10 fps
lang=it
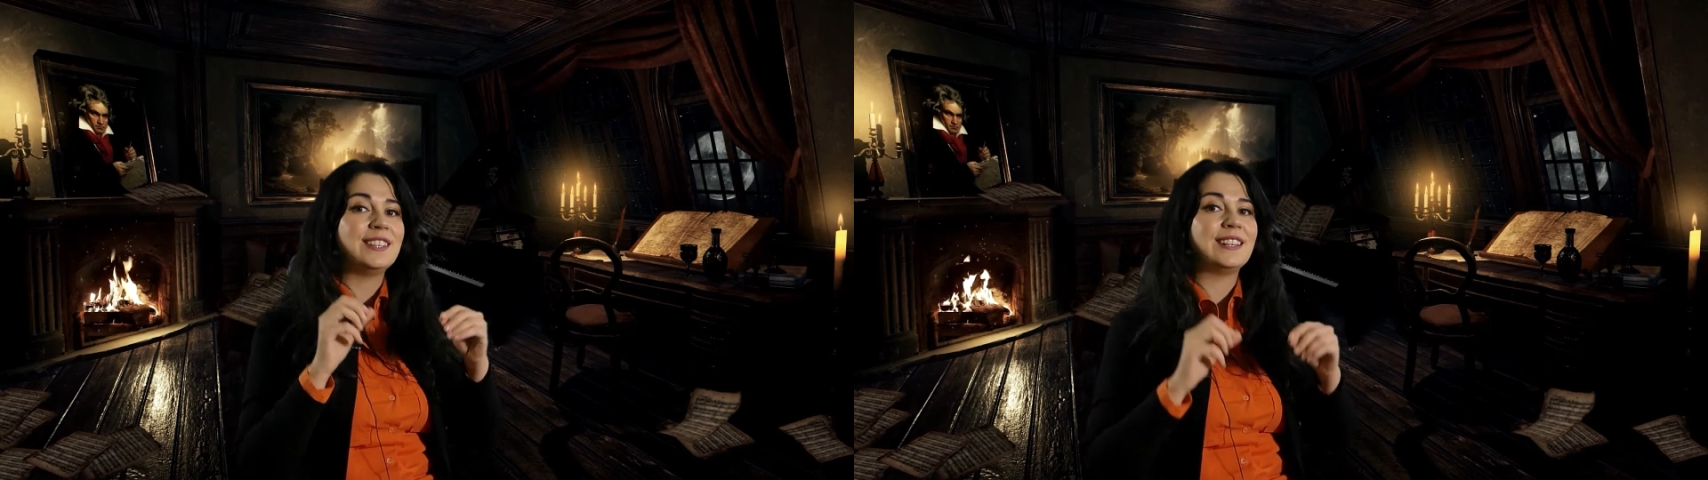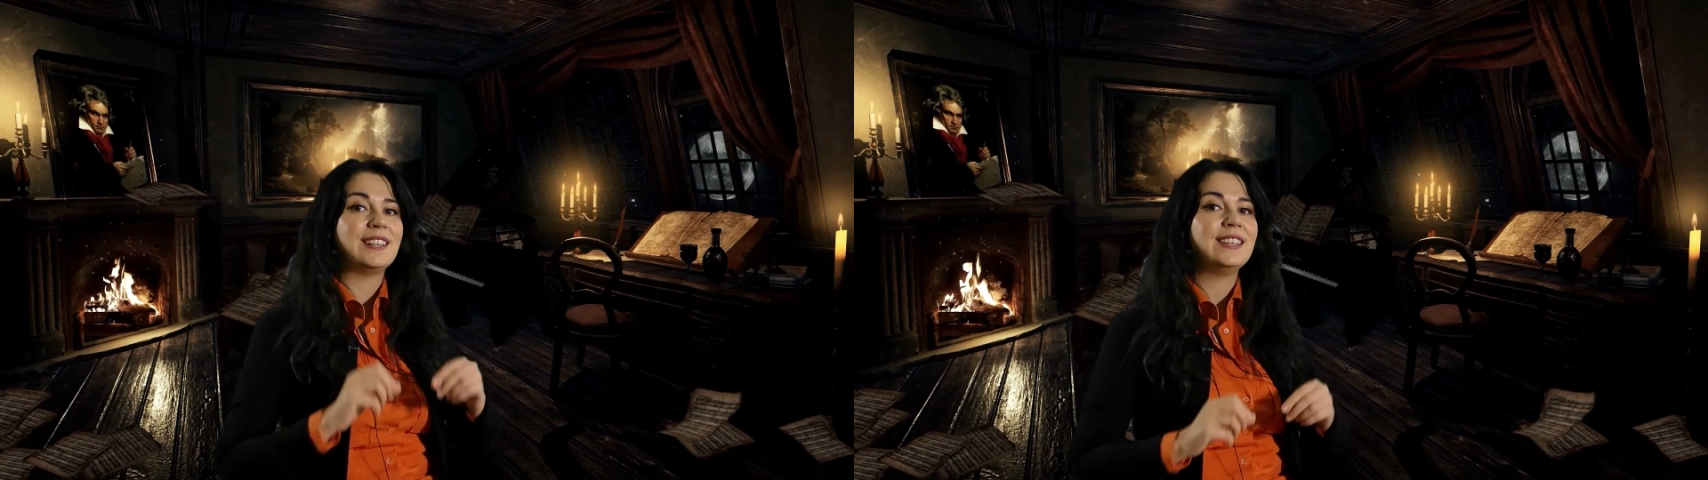
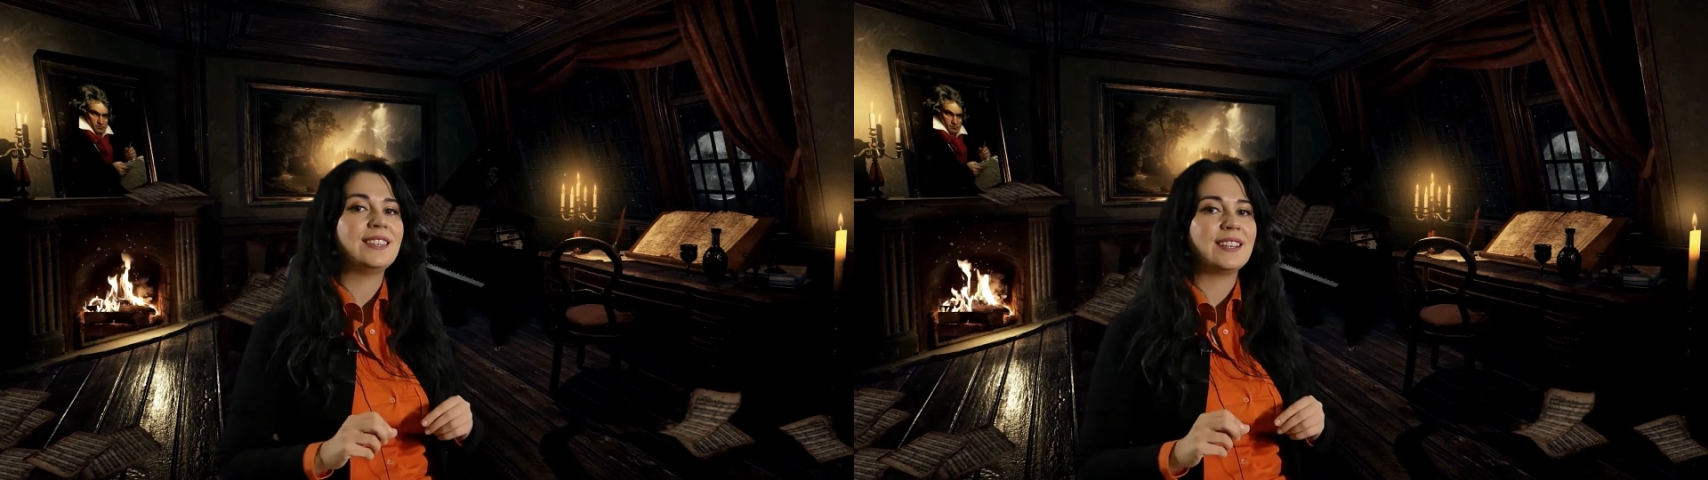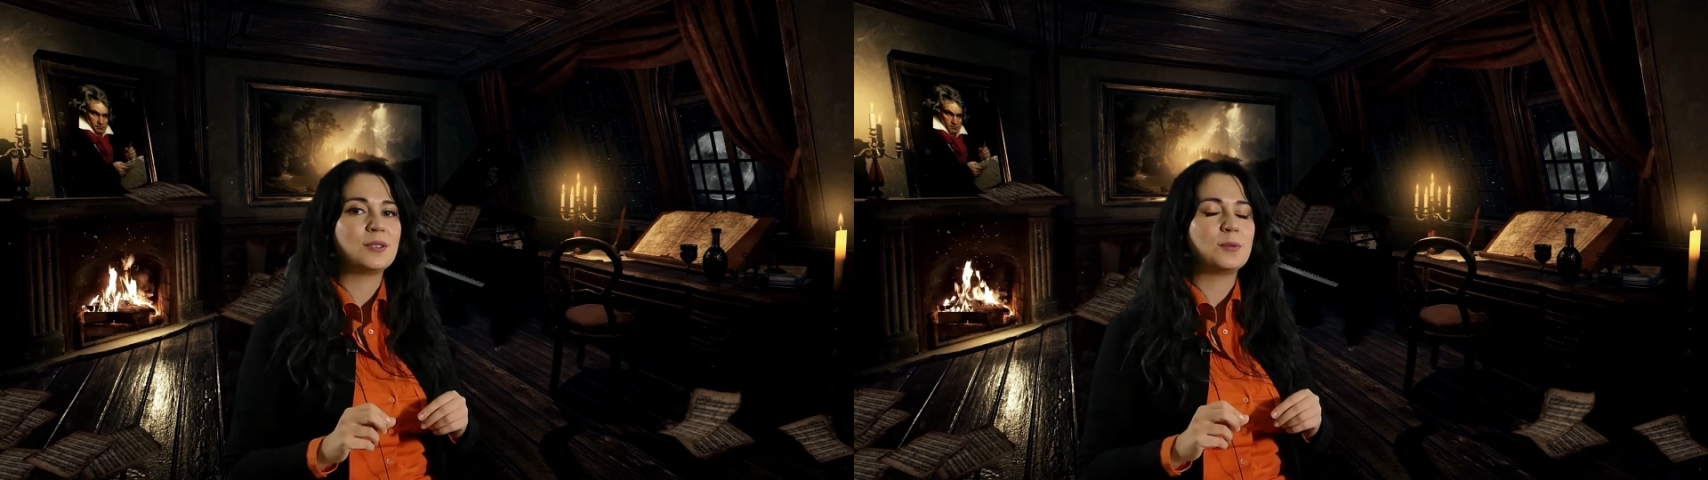della
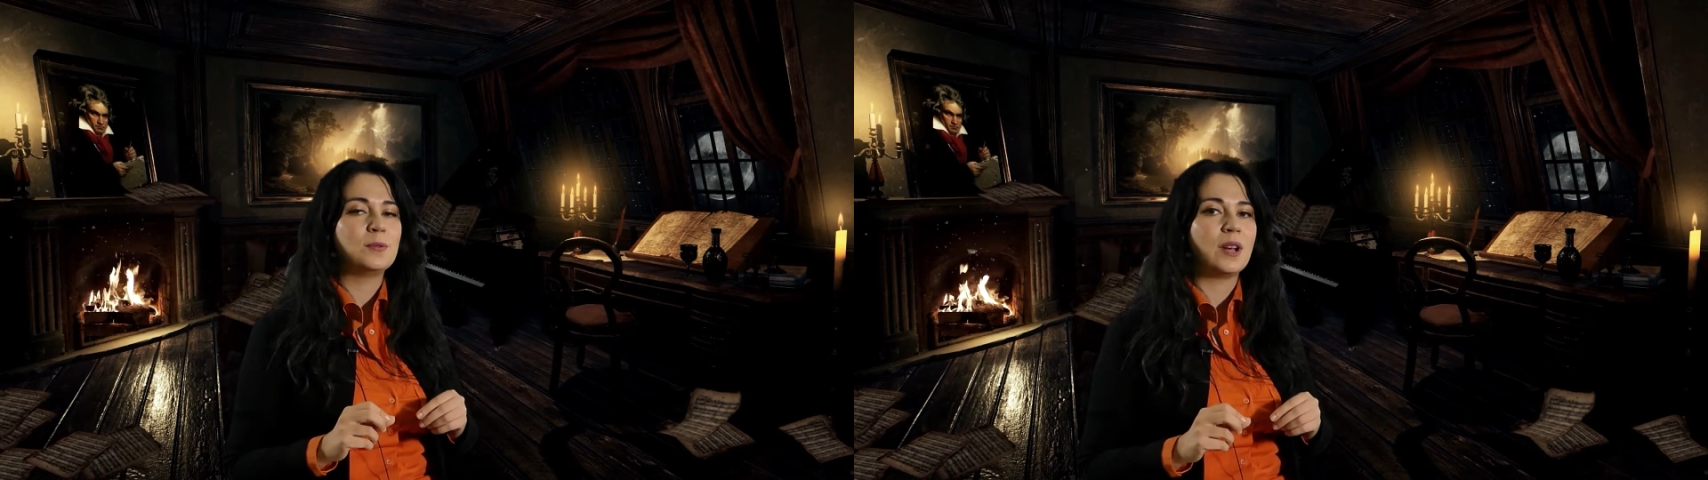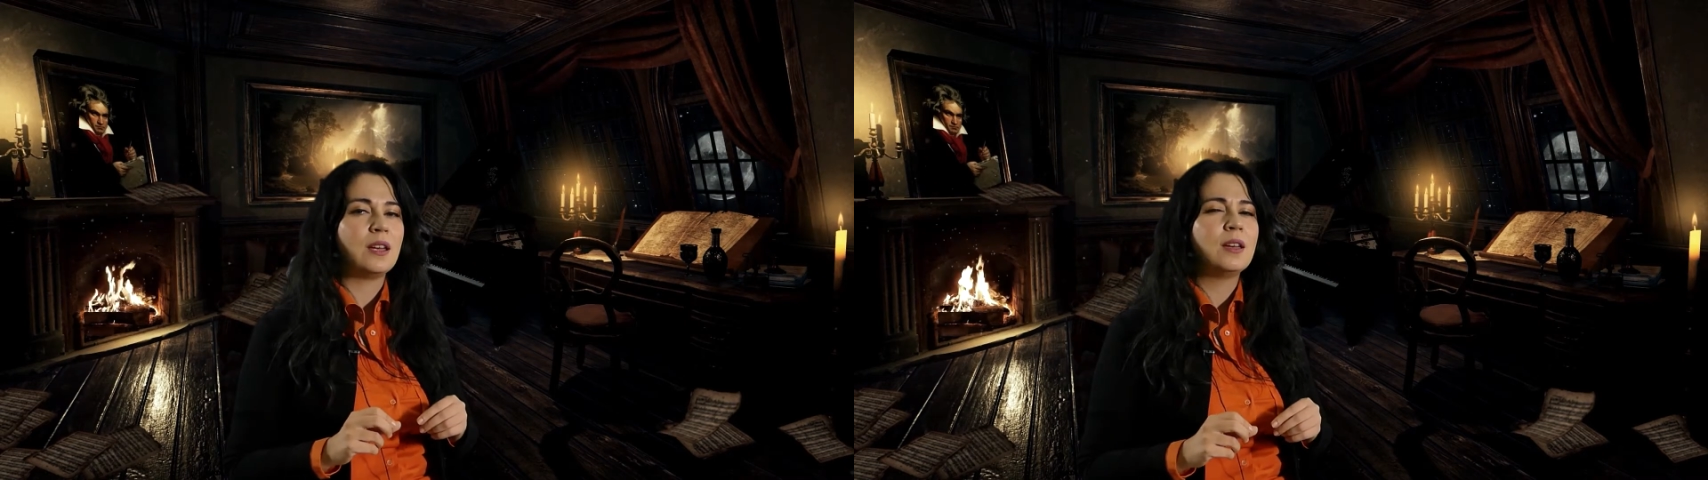
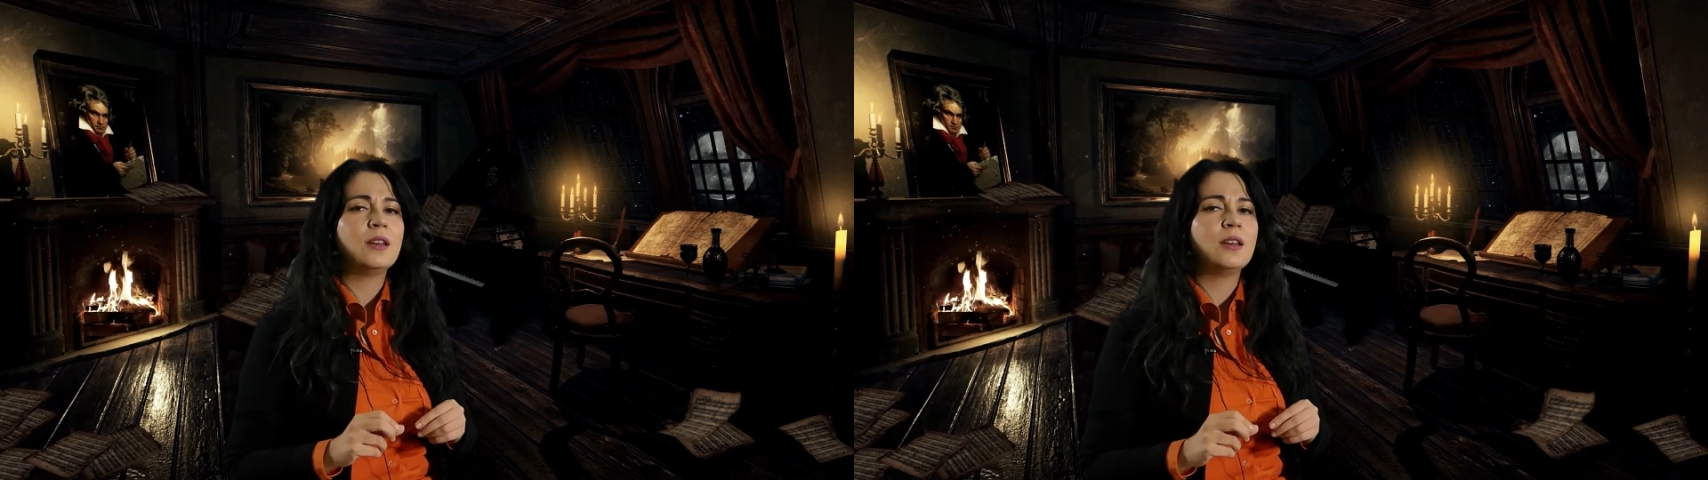letteratura,